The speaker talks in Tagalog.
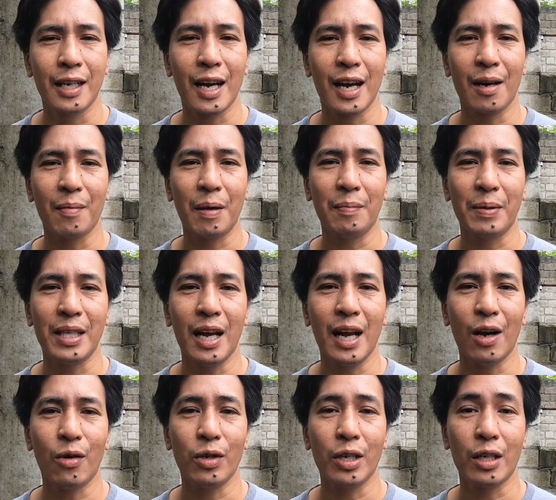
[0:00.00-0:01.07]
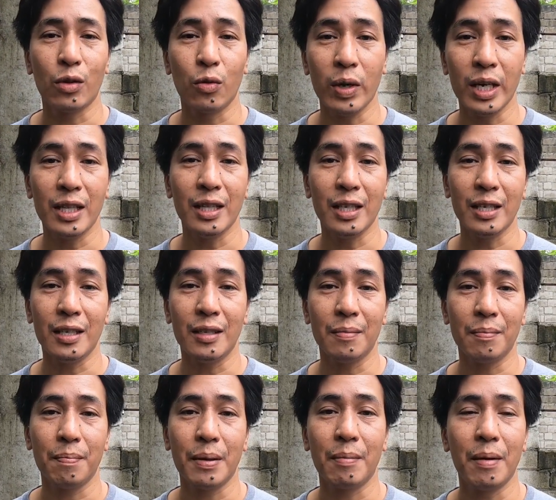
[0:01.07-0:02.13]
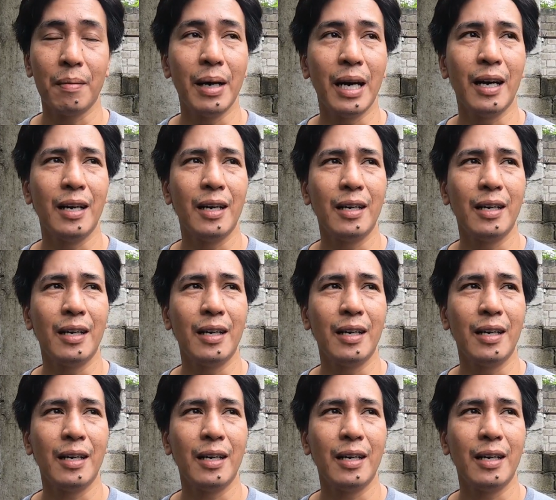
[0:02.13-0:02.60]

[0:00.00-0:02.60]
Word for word: nakakapagpadala ko ng 20 pababa